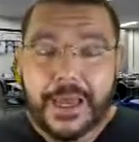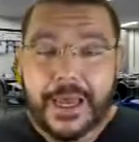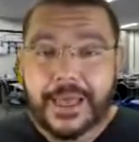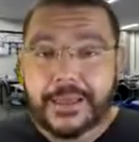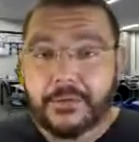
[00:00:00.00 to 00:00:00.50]

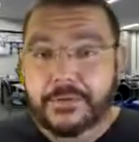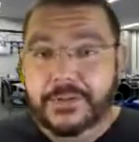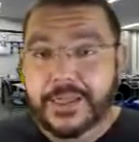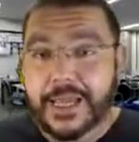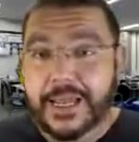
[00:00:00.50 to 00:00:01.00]
Então
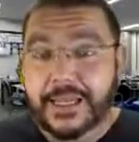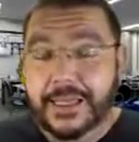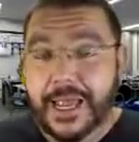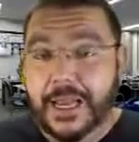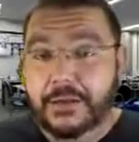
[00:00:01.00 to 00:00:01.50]
você tem,
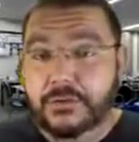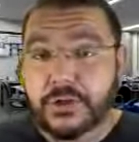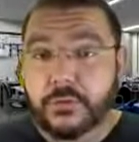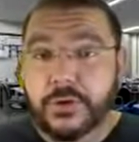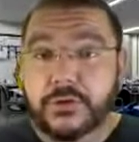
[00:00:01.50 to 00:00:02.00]
tem ali um
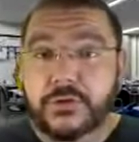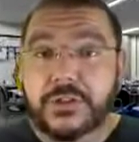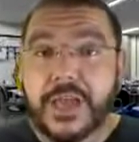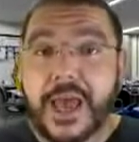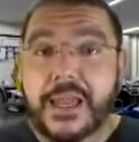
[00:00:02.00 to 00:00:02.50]
circuito
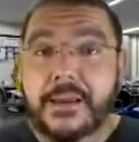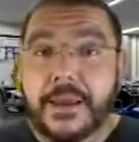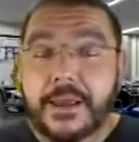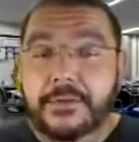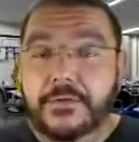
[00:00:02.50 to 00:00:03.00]
série,
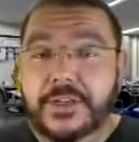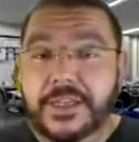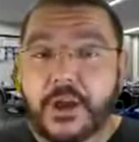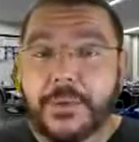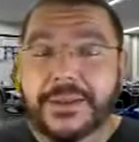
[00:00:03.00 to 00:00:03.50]
você
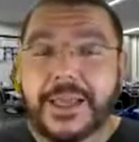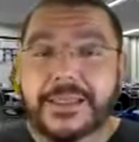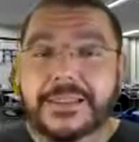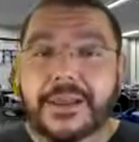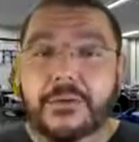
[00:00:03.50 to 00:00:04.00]
tem uma
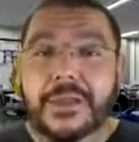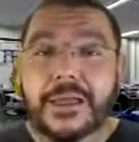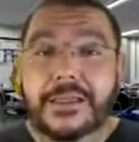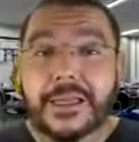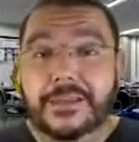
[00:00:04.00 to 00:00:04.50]
tensão
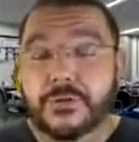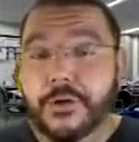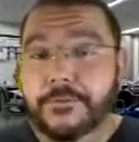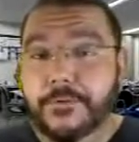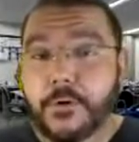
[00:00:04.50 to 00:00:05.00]
da, na
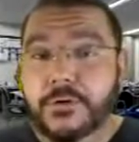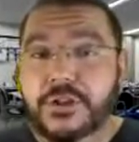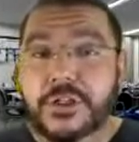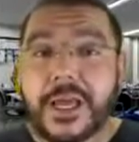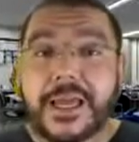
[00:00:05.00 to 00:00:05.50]
sua
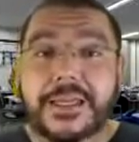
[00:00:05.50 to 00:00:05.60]
fonte, né?